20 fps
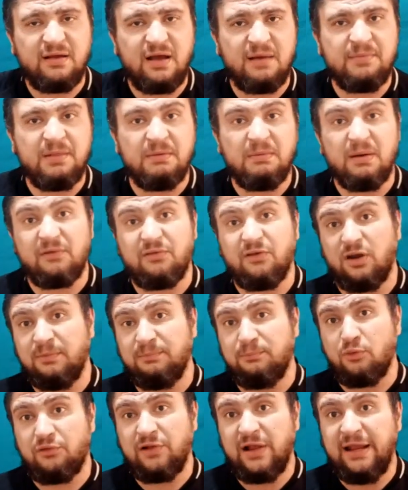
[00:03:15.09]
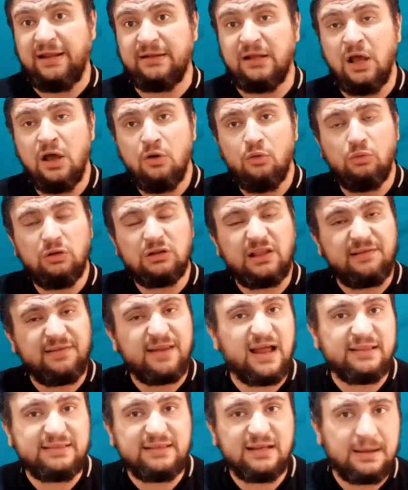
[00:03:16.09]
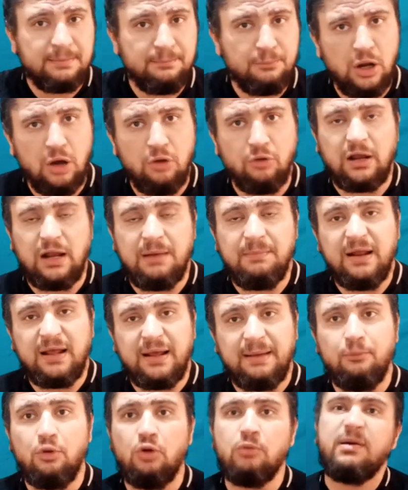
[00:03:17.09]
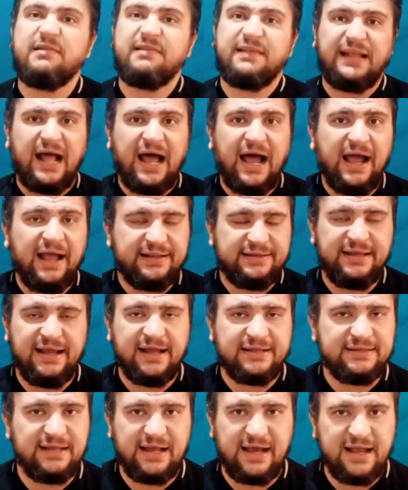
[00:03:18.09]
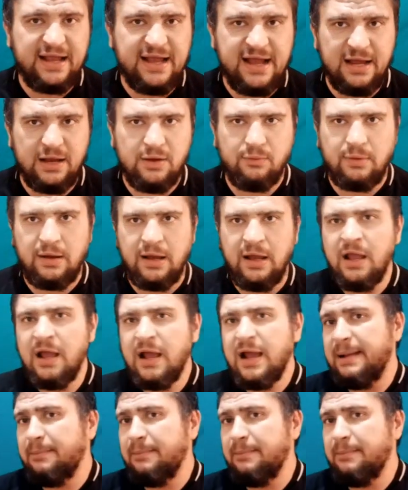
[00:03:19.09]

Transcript: قبل مجزره بورسعيد والتصريحات اللي كان بيقولها والكلام اللي كان بيقوله بس ده عادي يعني الحياه حلوه